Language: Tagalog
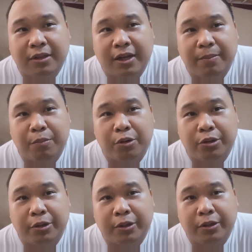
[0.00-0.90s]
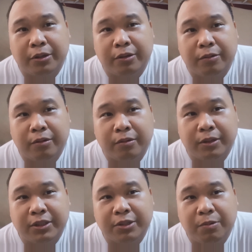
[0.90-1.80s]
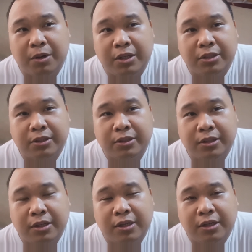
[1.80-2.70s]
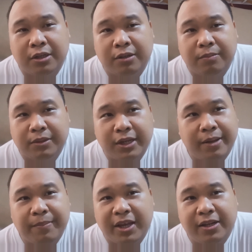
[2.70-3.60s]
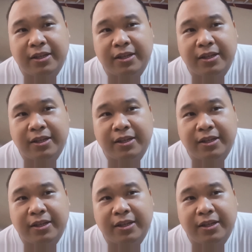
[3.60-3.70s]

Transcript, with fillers: I bought her what she wants. So I made